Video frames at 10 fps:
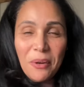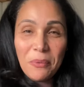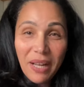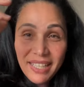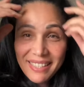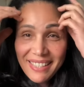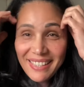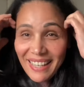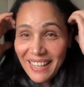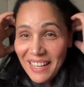واحد
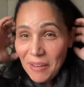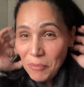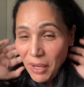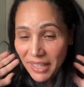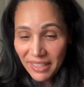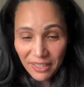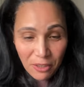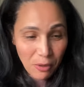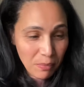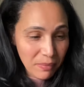السلام
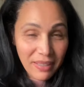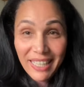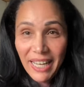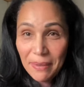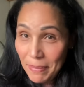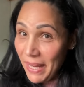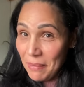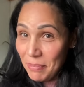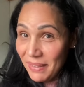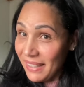عليكم
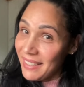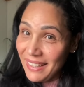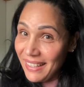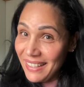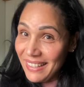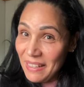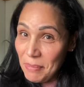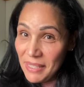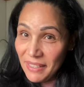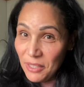الحباب كي دايرين
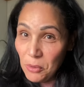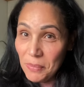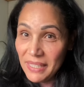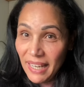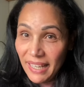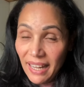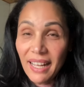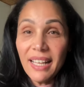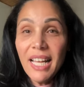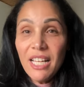لاباس عليكم صحيحه
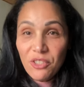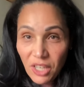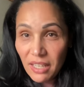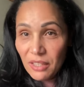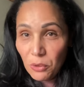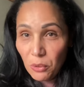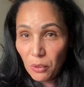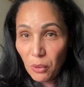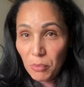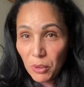ان شاء الله تكون
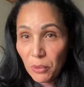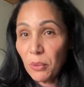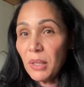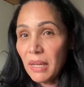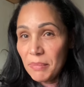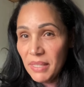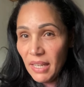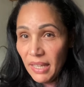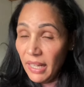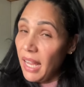الامور كلها
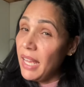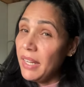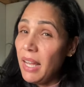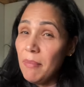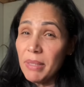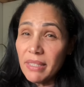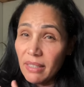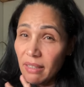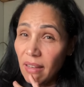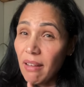مزيانه انا
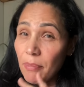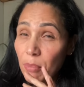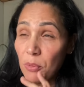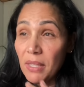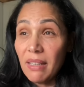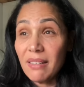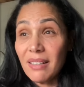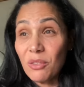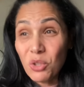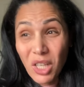حمدتك يا ربي
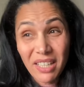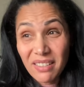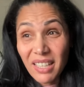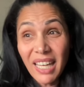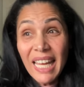وشكرتك